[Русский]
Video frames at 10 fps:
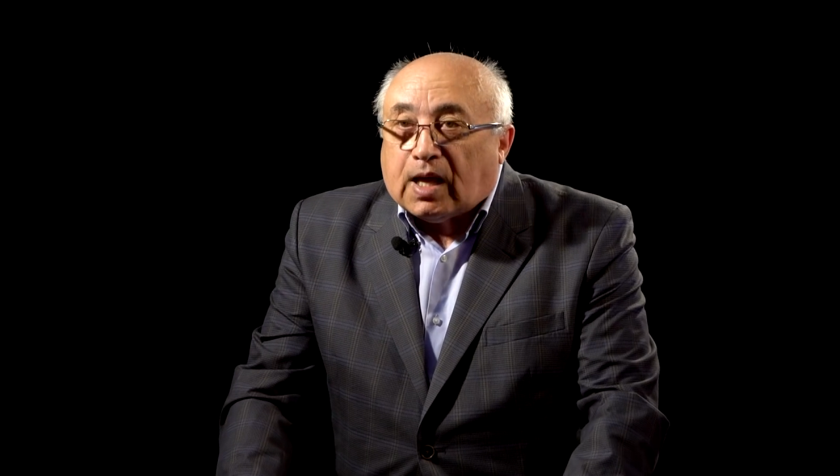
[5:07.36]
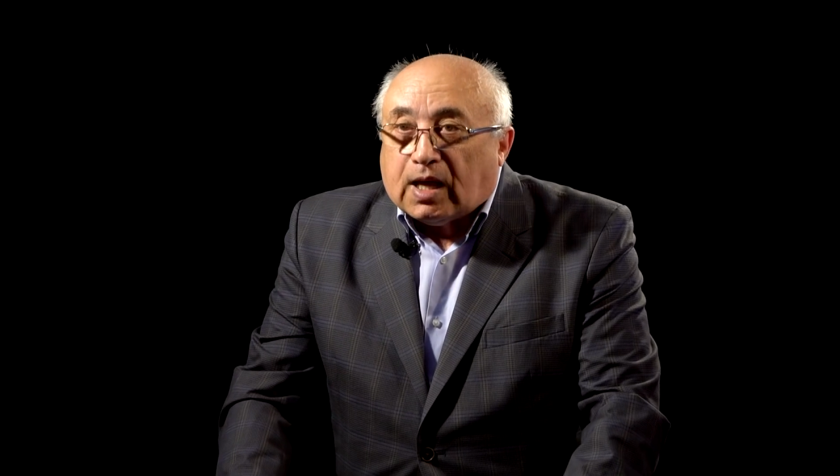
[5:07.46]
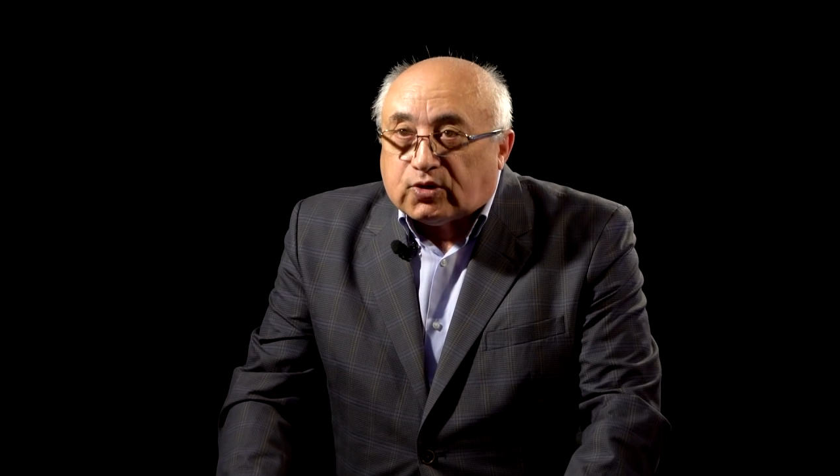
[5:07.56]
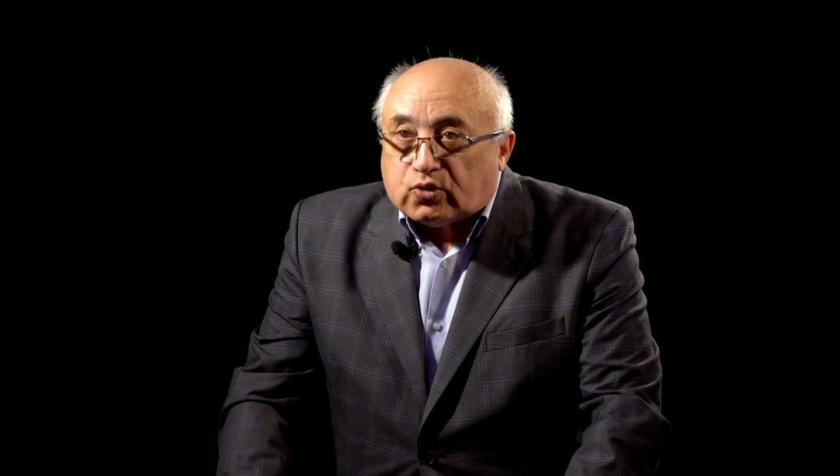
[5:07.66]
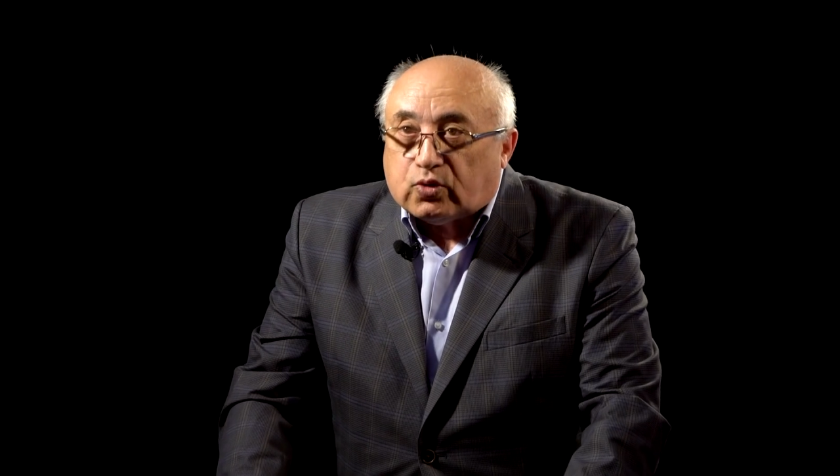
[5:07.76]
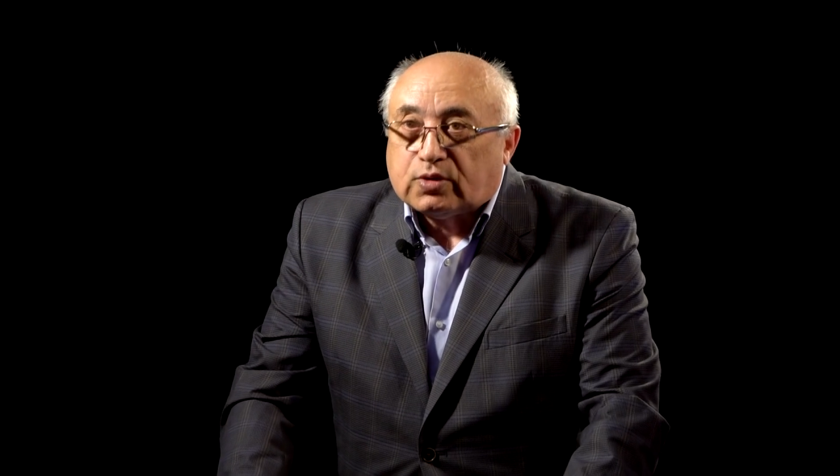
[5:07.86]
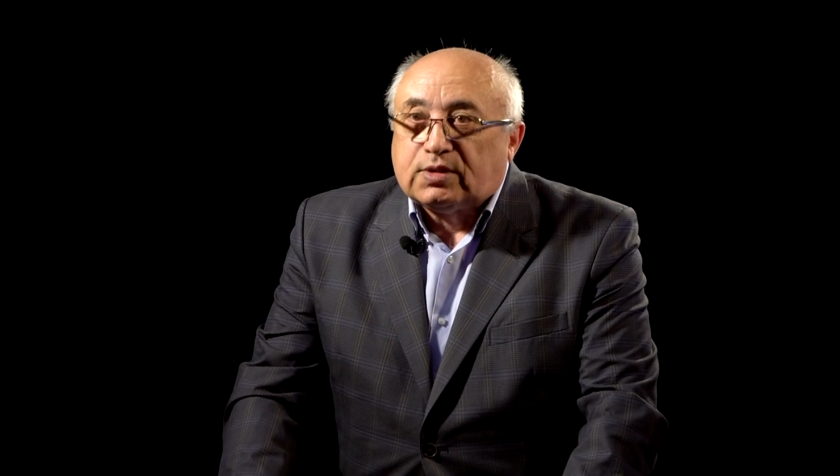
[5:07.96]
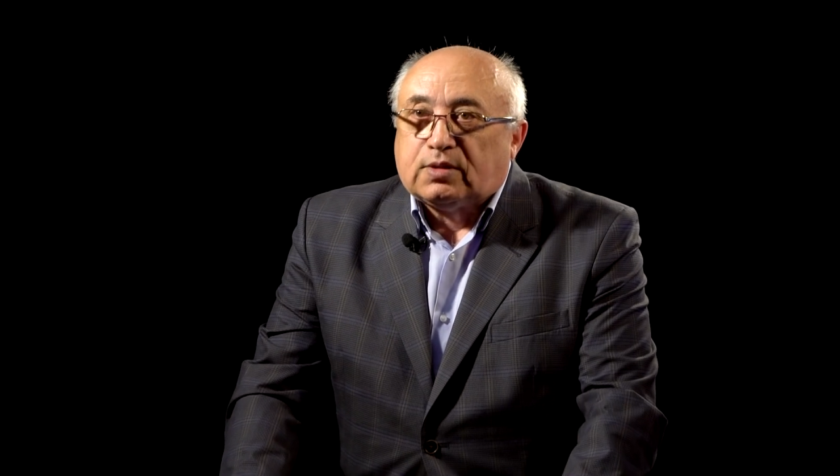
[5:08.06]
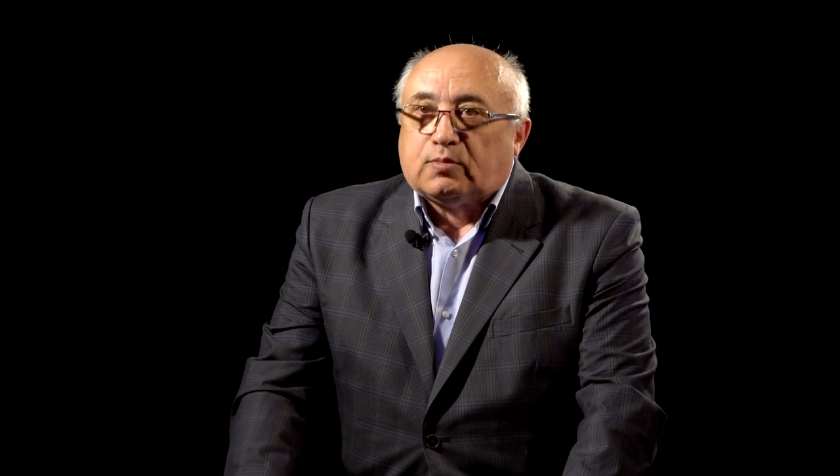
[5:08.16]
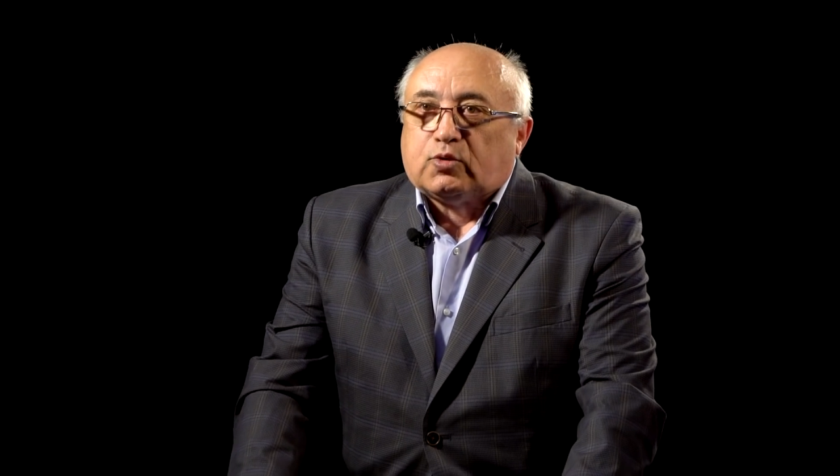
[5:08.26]

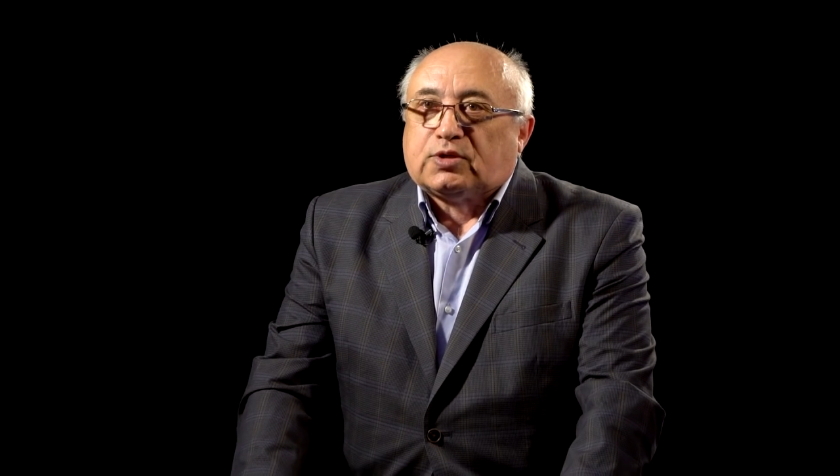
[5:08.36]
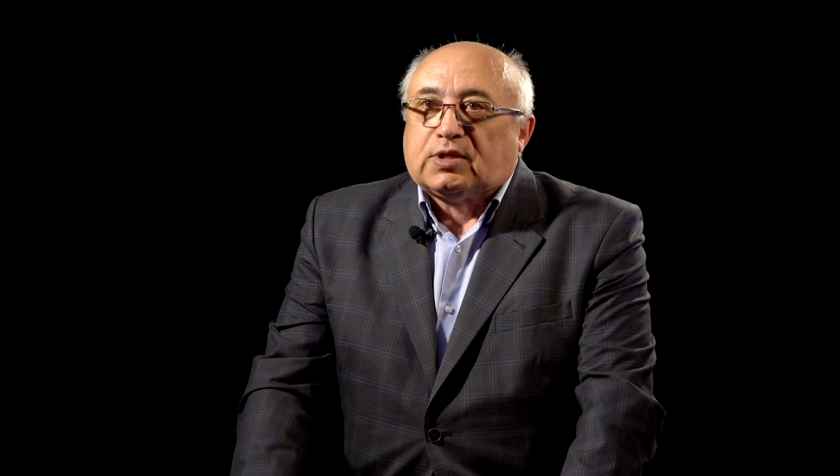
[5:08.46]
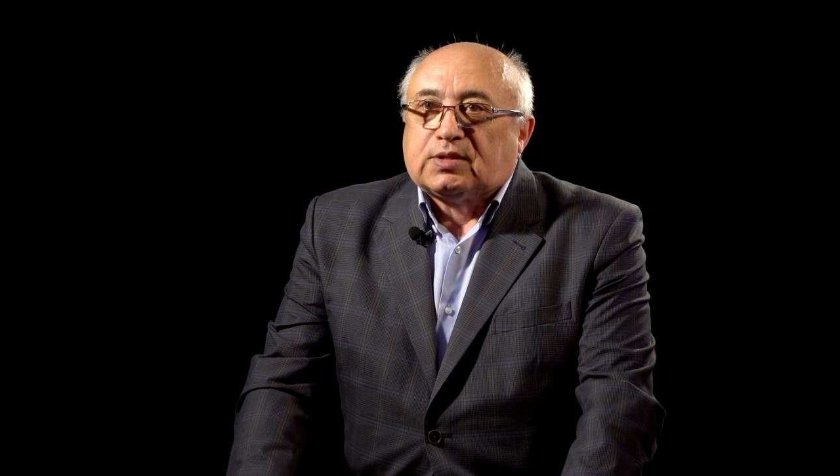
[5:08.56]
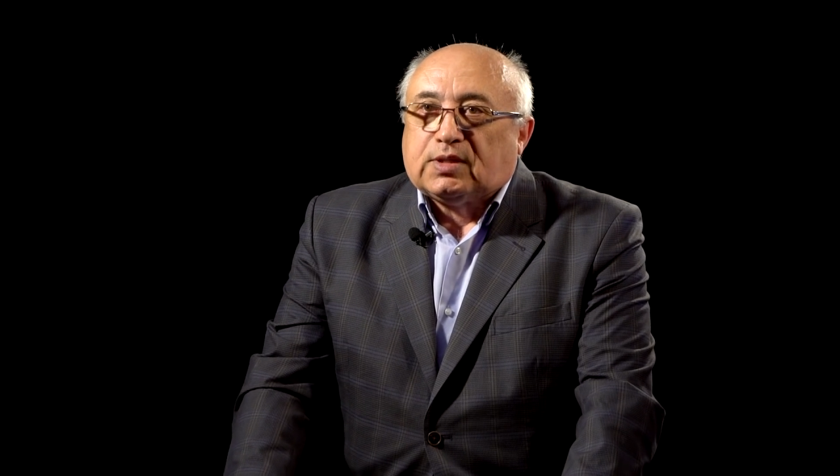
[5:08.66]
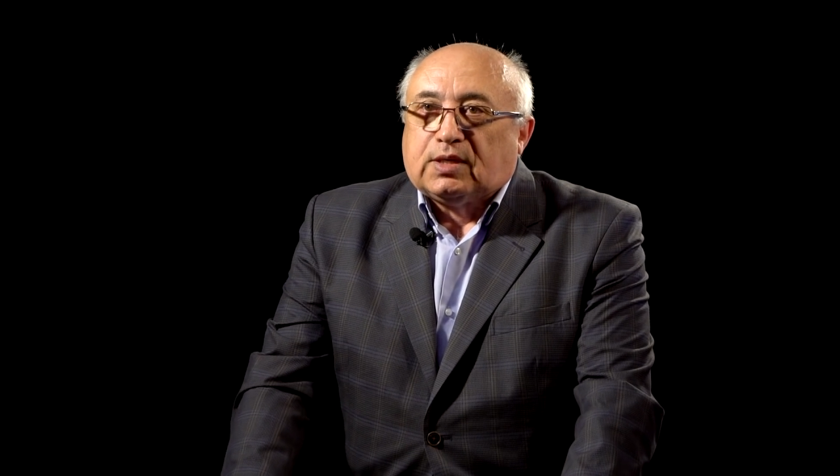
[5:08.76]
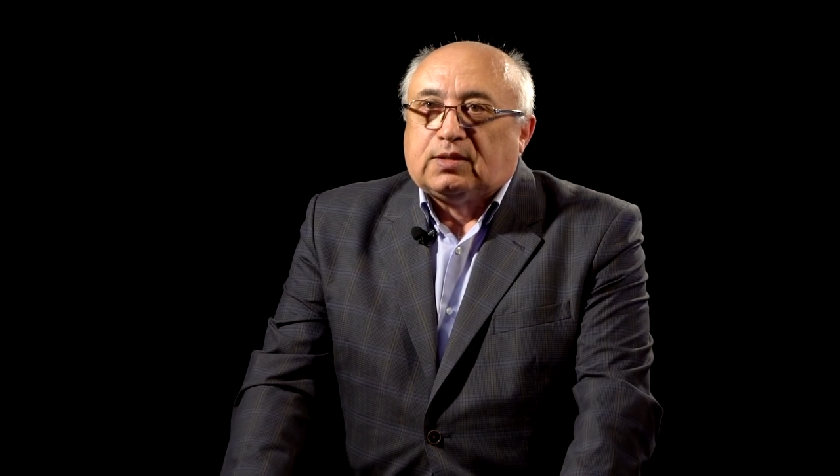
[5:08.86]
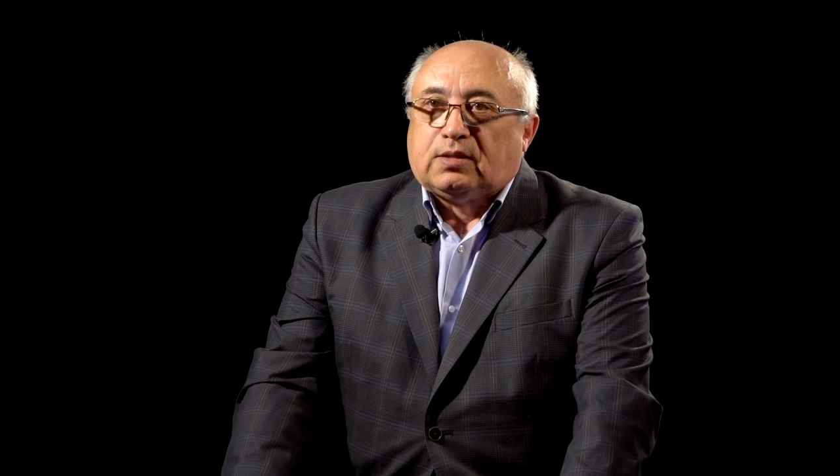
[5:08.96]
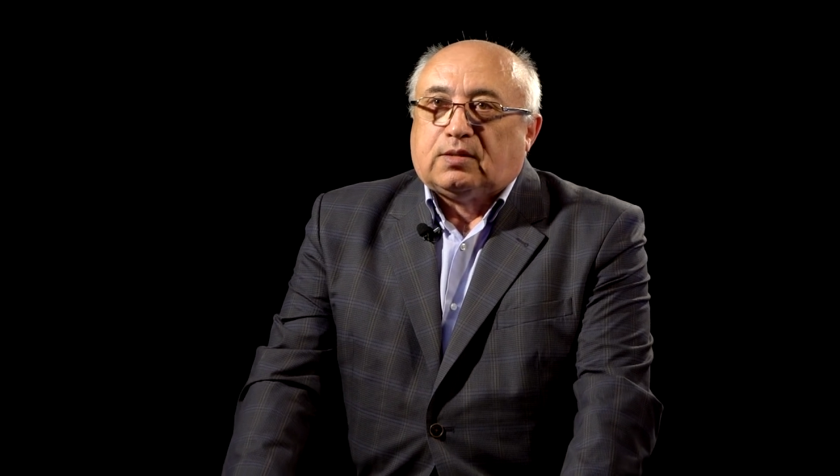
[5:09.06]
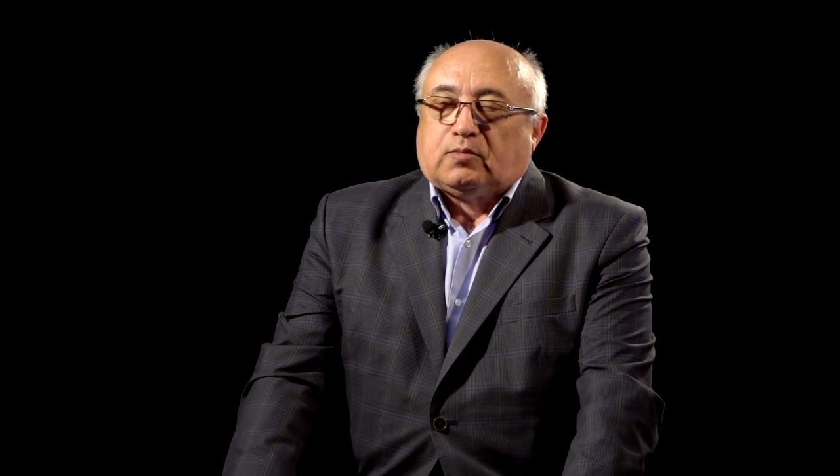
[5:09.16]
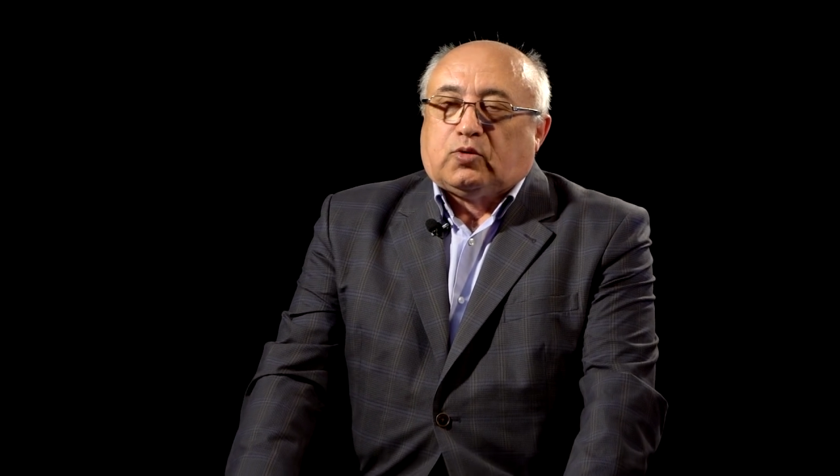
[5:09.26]
осознанному,
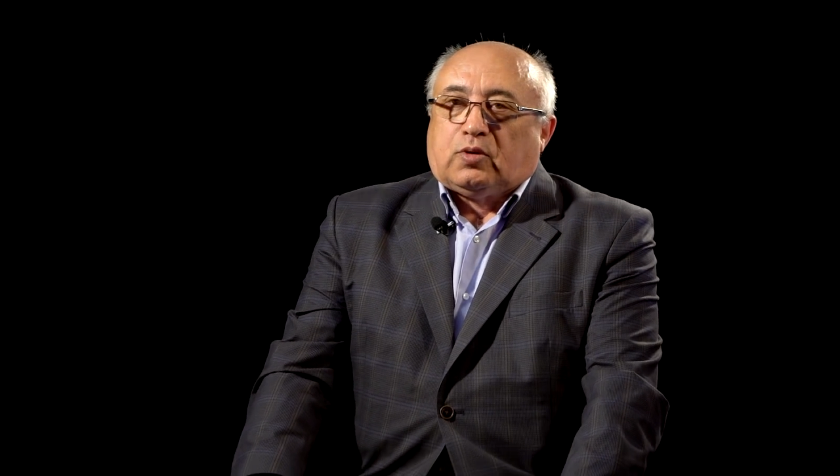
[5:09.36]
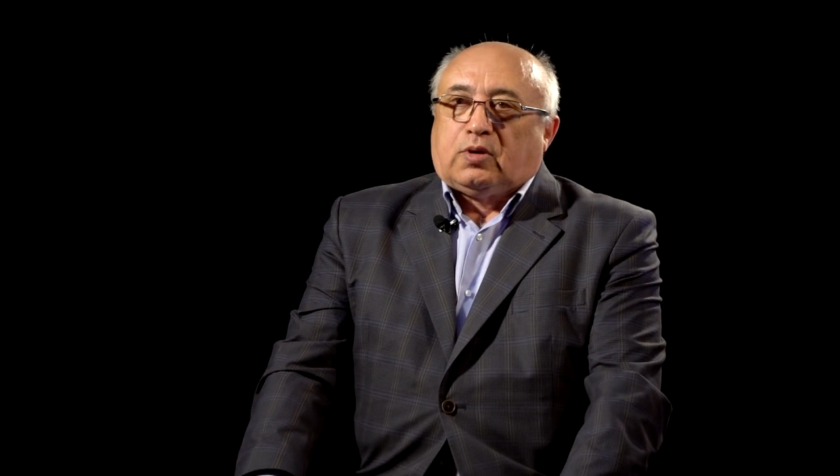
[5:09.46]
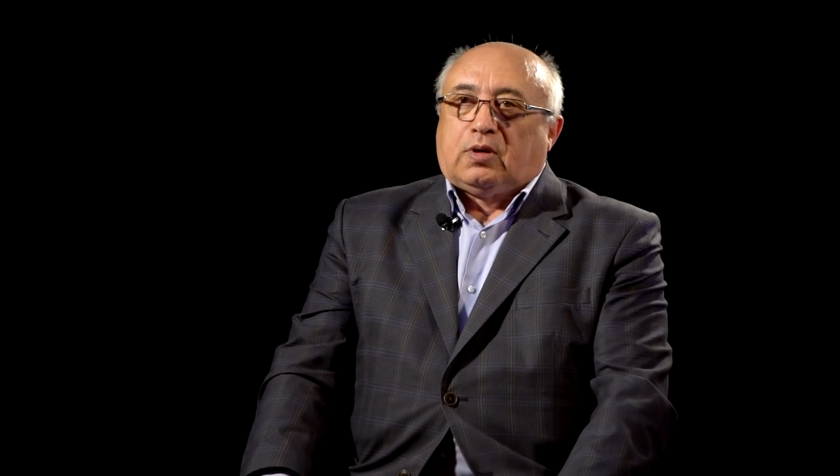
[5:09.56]
сознательному,